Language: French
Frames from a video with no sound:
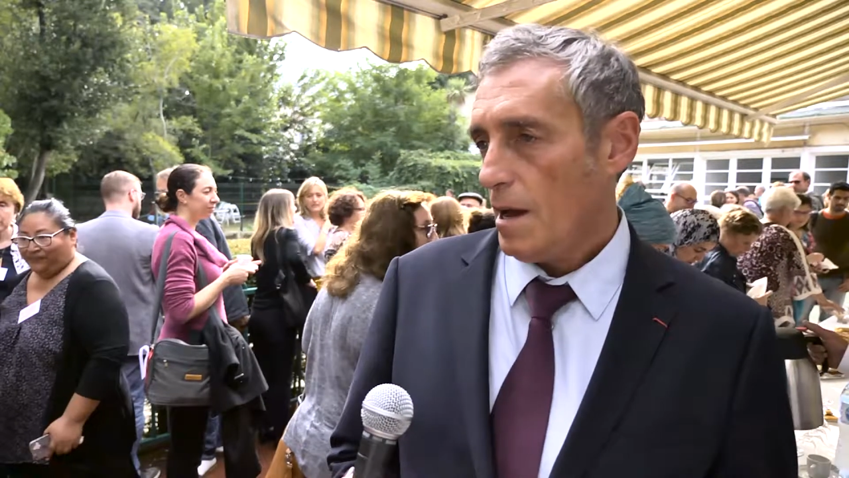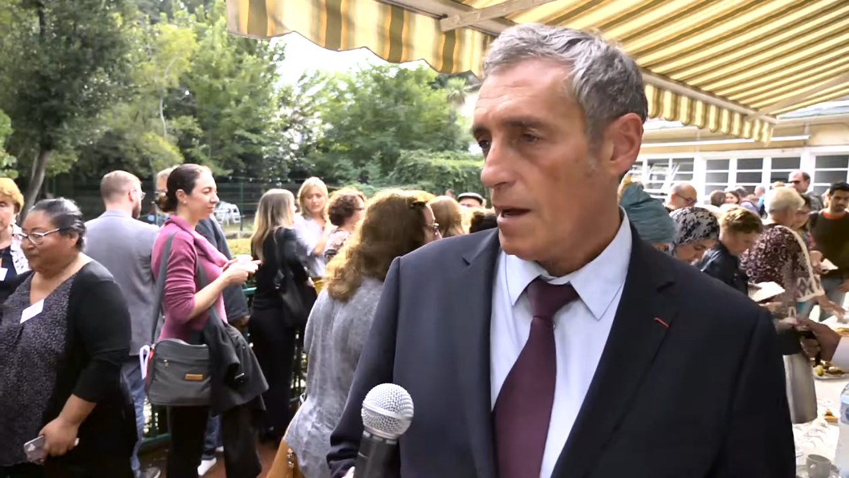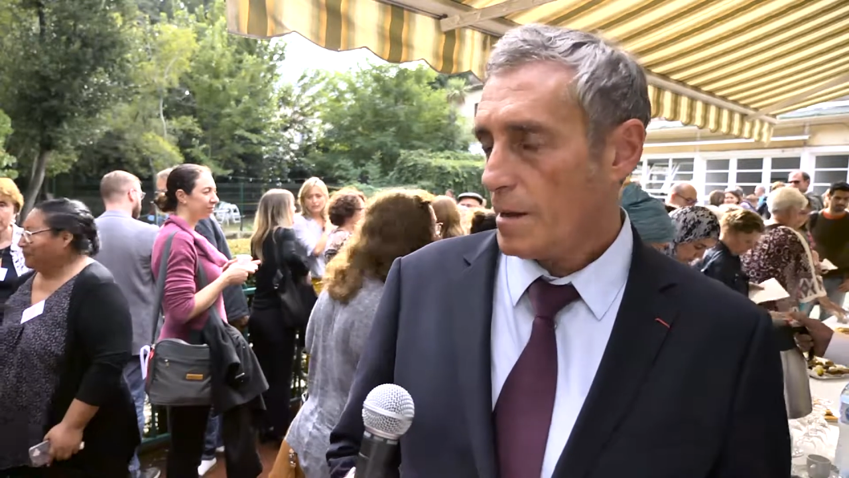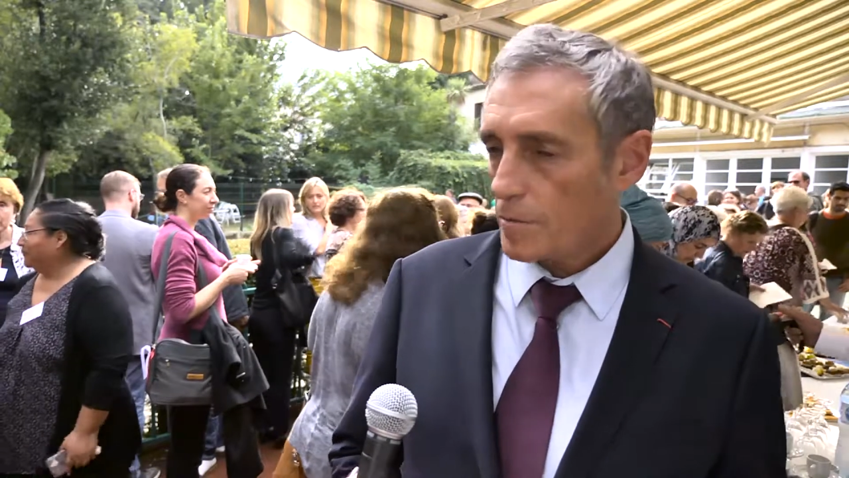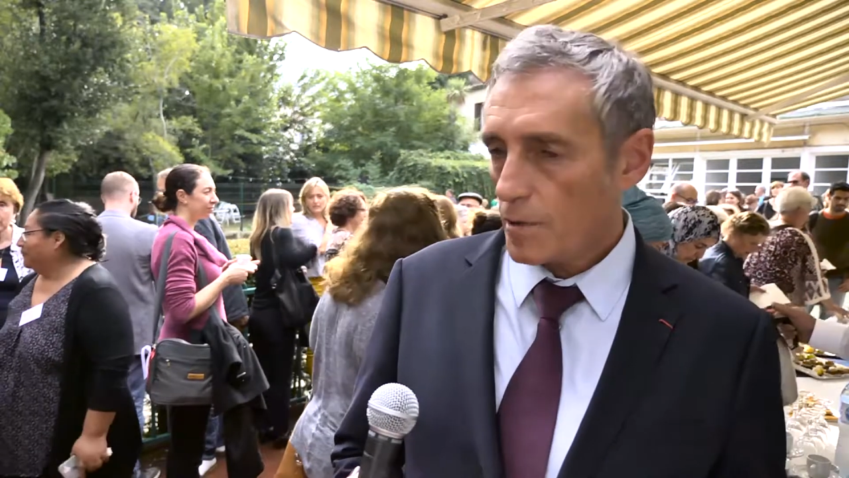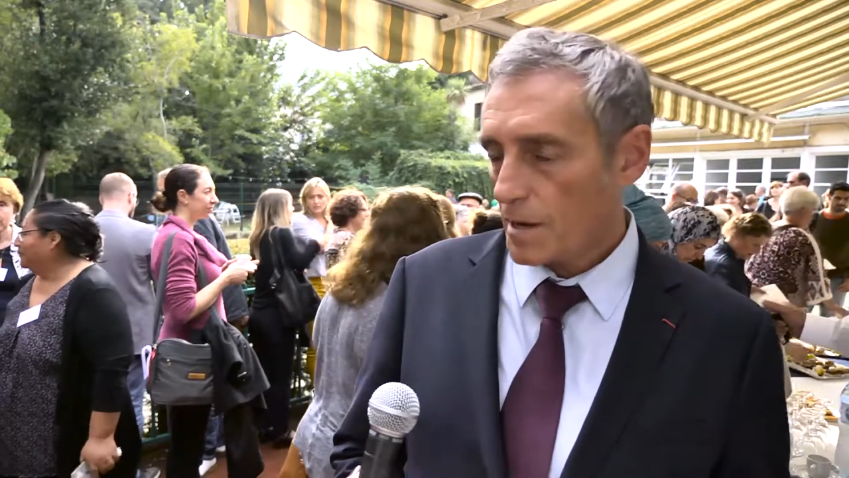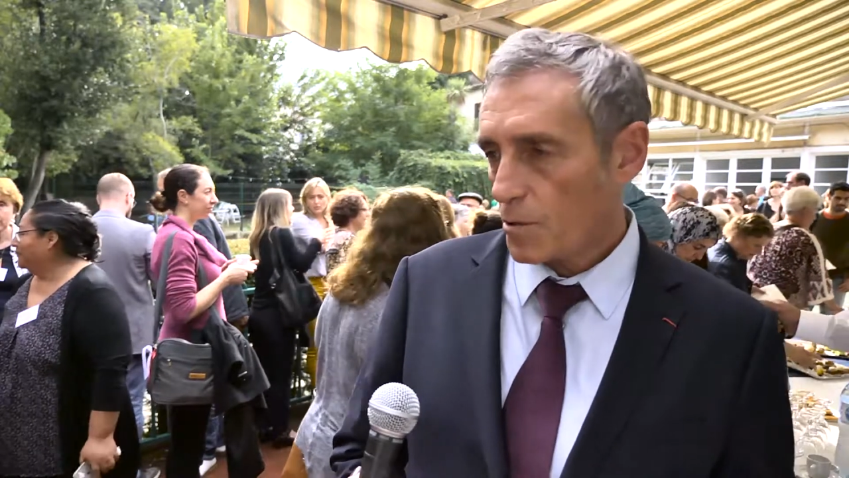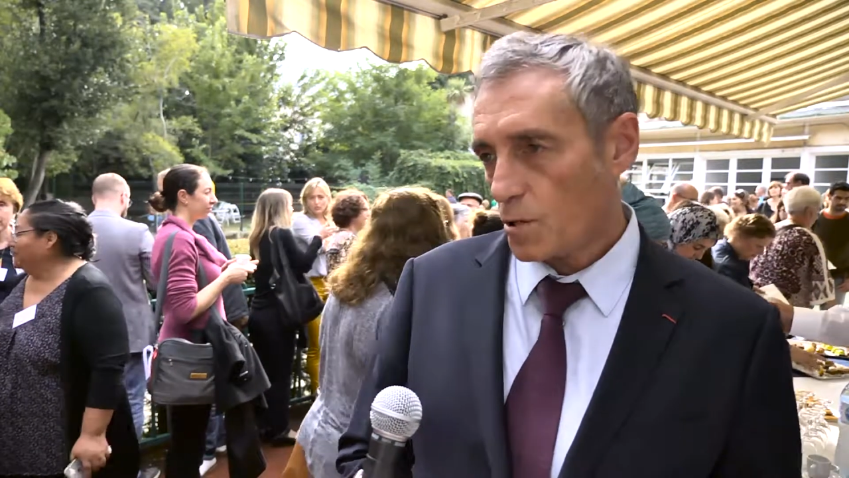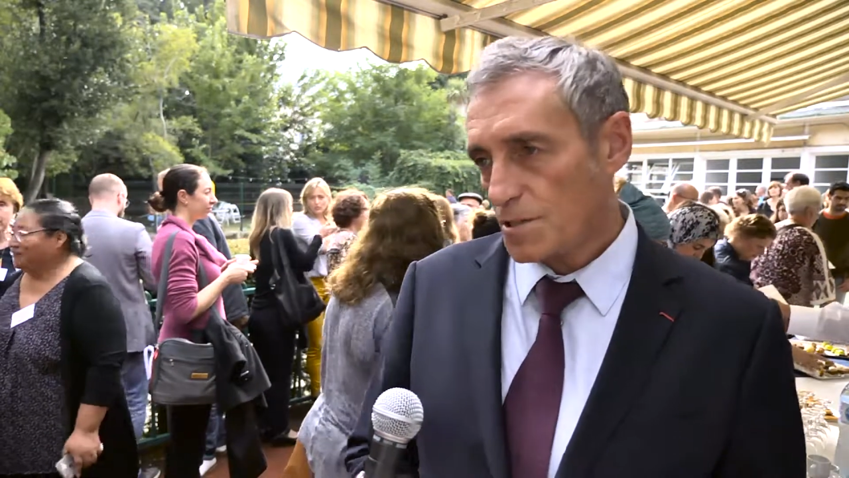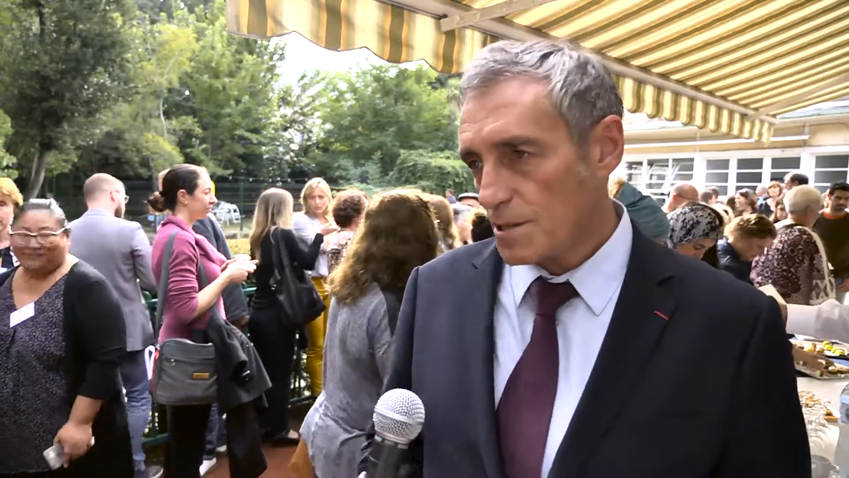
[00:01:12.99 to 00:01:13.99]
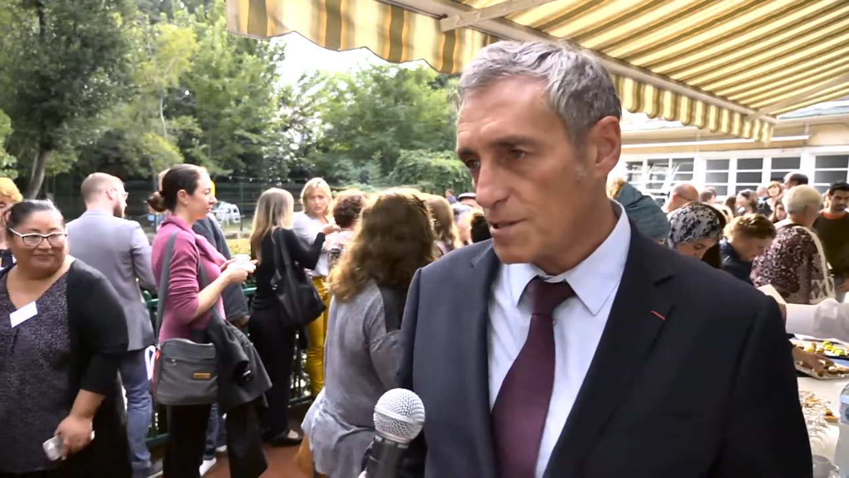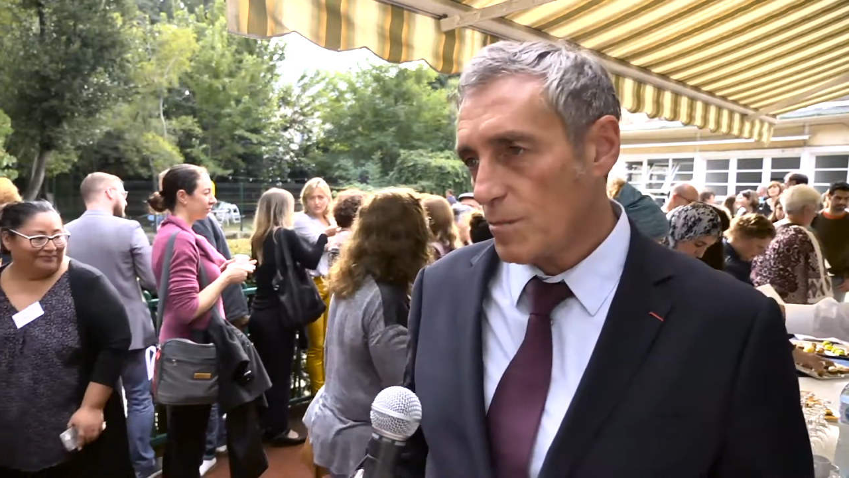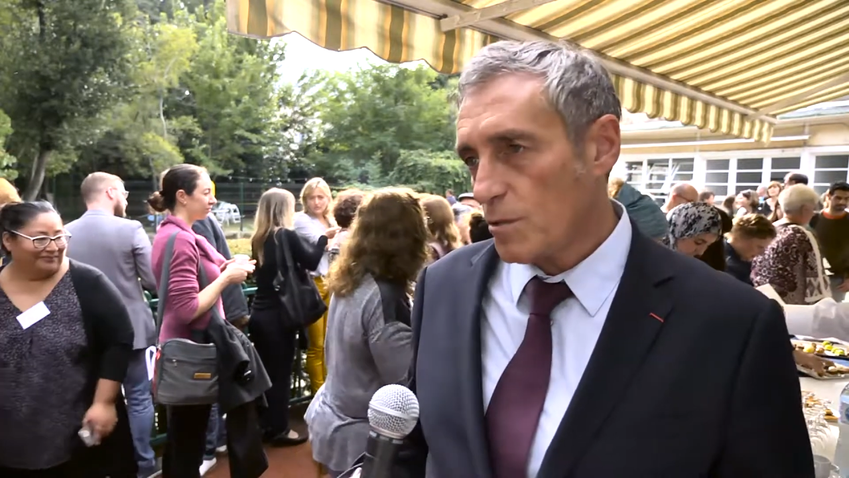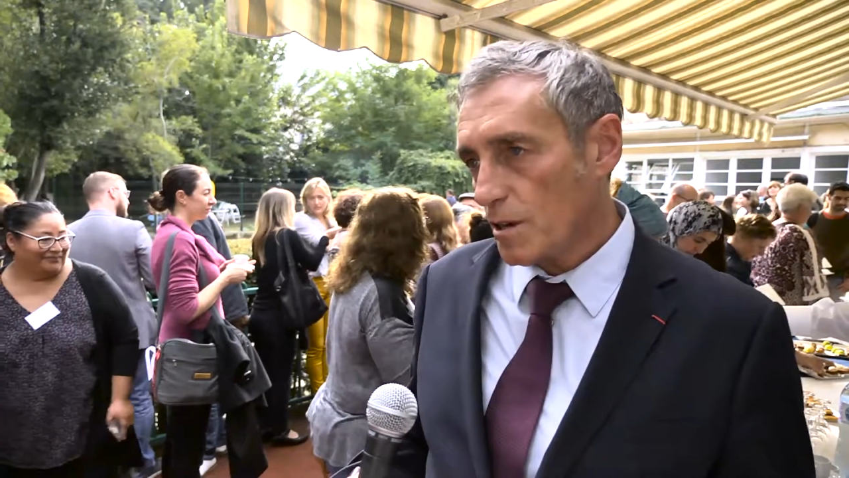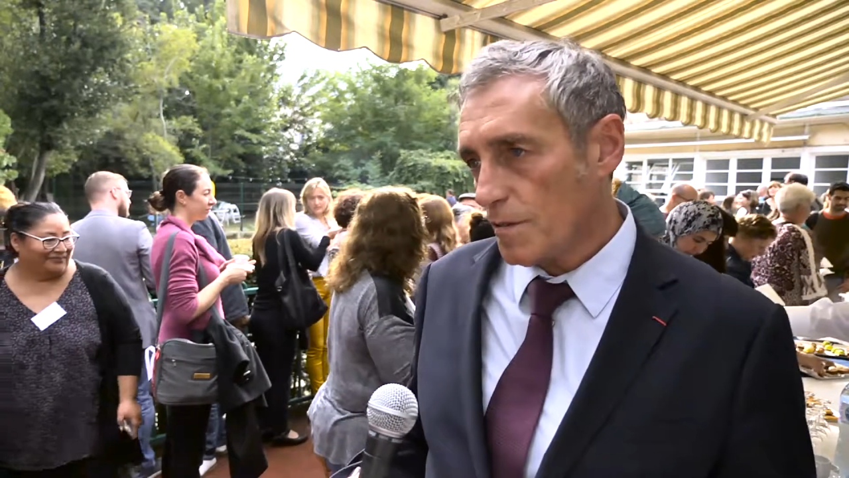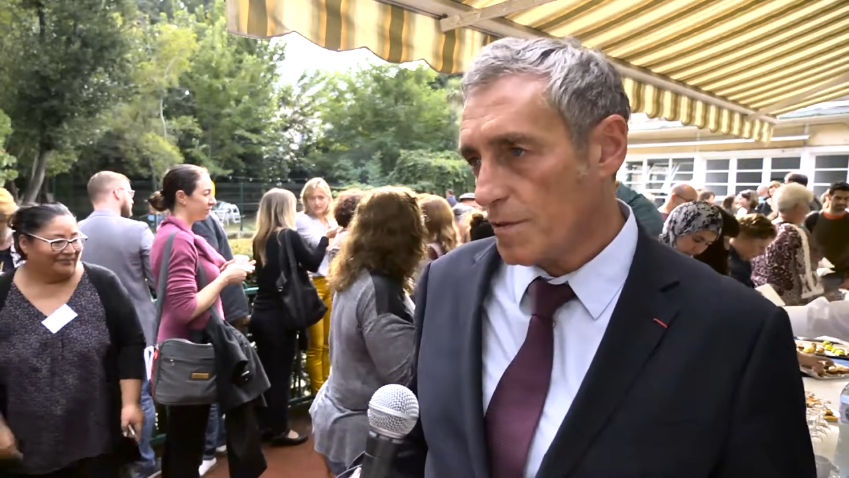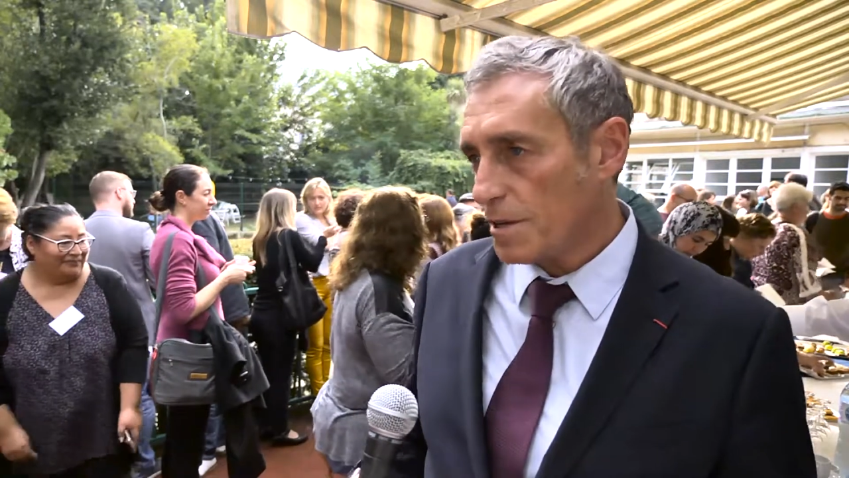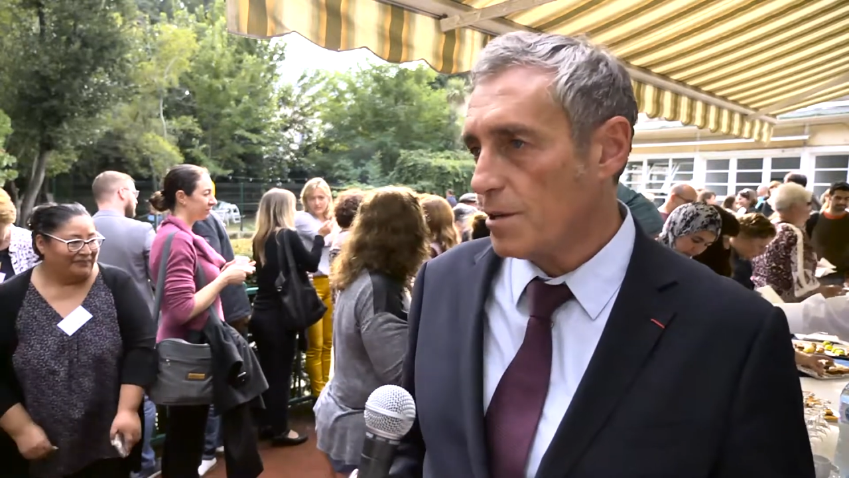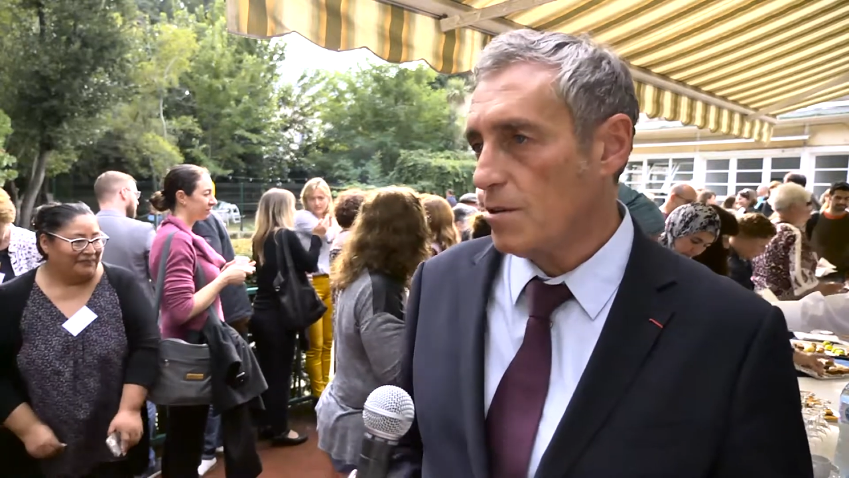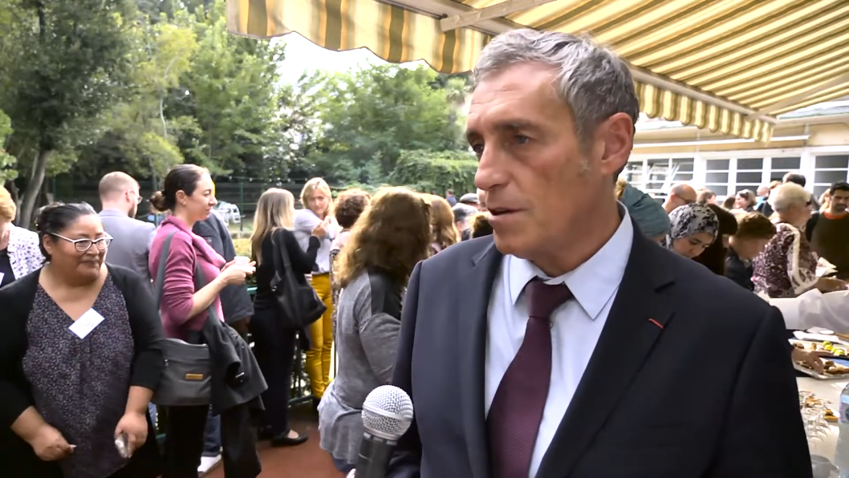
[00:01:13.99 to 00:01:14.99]
à la fois à la croissance
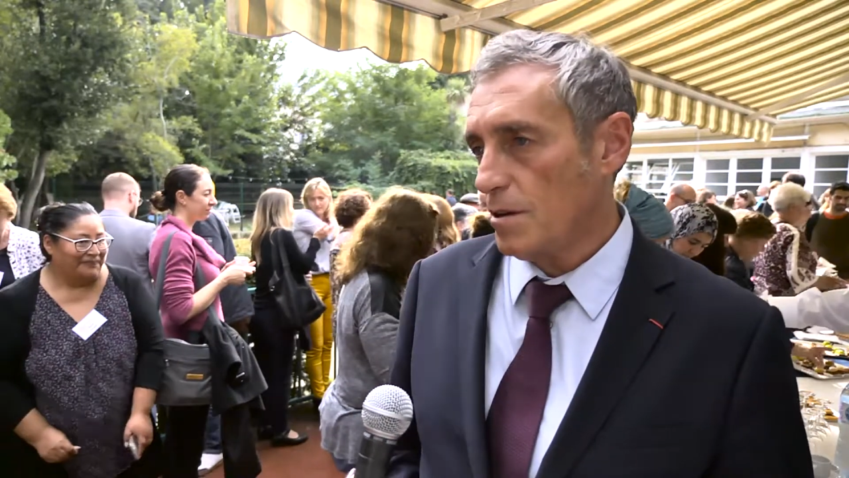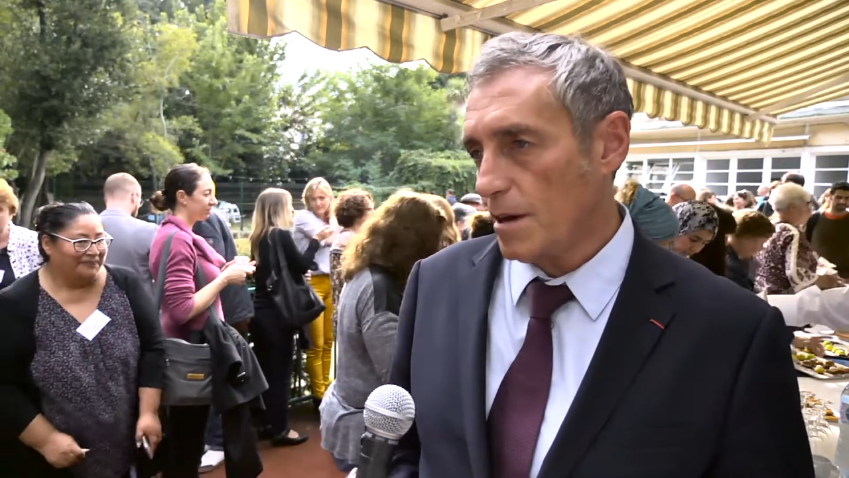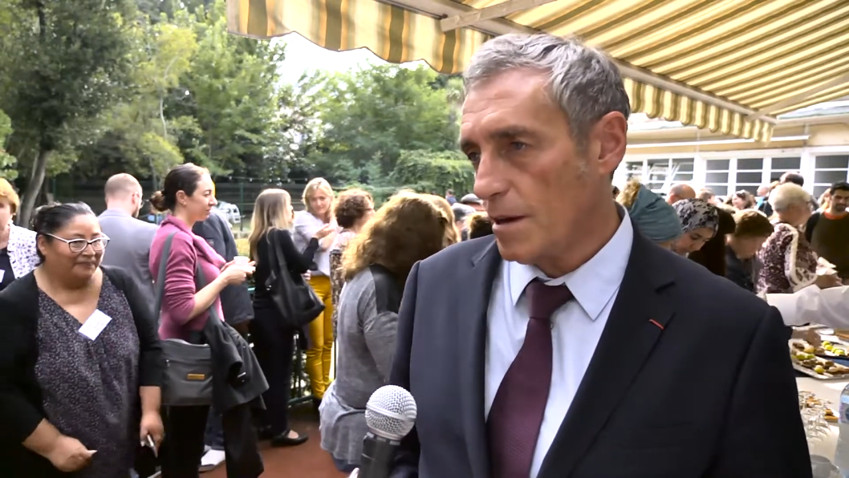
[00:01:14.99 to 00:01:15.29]
démographique et